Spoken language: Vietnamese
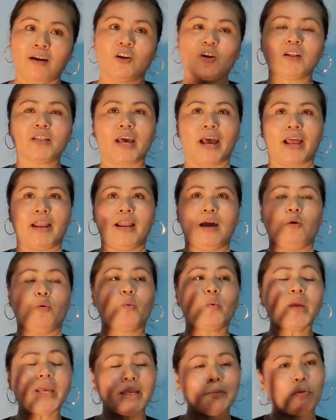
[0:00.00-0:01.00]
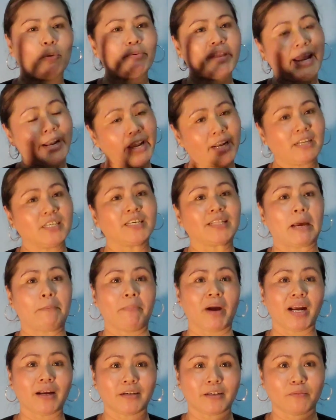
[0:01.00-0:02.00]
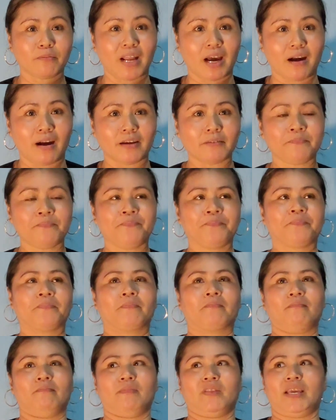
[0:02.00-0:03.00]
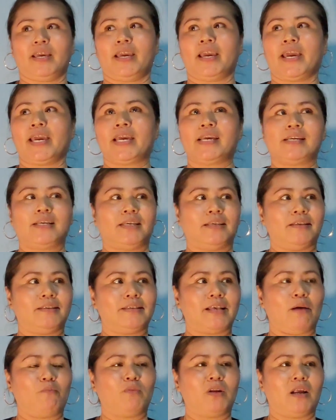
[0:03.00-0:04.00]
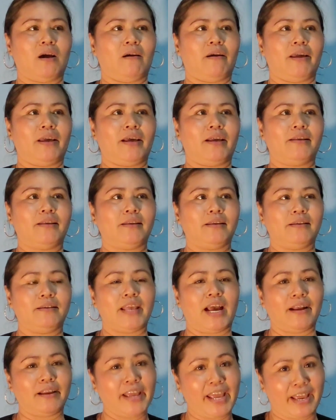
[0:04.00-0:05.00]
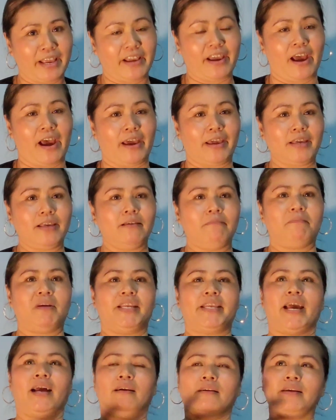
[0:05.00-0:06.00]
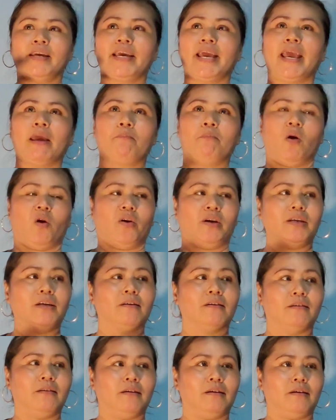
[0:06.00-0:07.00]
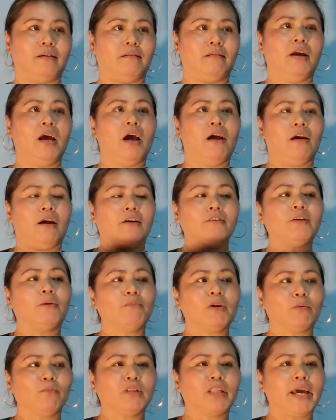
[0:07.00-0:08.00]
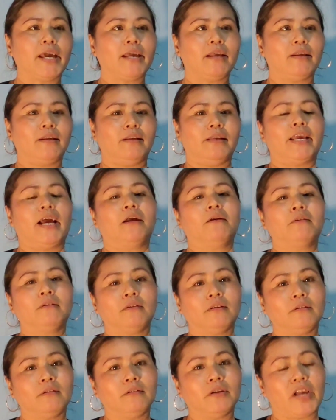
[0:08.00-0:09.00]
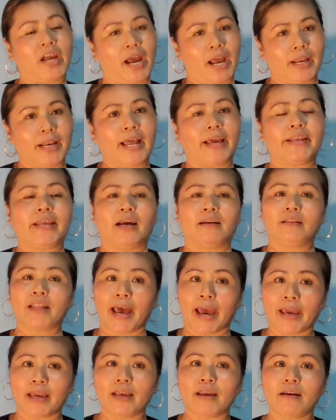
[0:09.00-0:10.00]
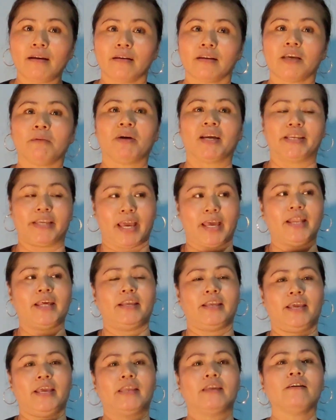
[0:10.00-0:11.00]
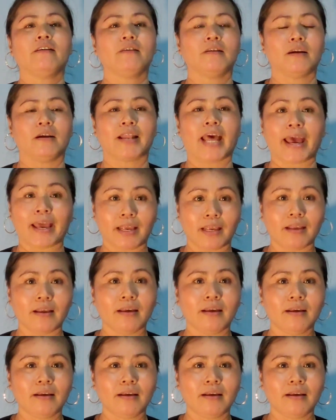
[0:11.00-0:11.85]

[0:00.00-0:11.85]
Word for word: Có thể là nguyên một gia đình người ta mất ở trong đó. Cái xong rồi vẫn nghe kể, mà vẫn nghe mọi người ở trong công ty vẫn kể là vẫn thấy. Nhưng mà chị thì chị chưa có thấy.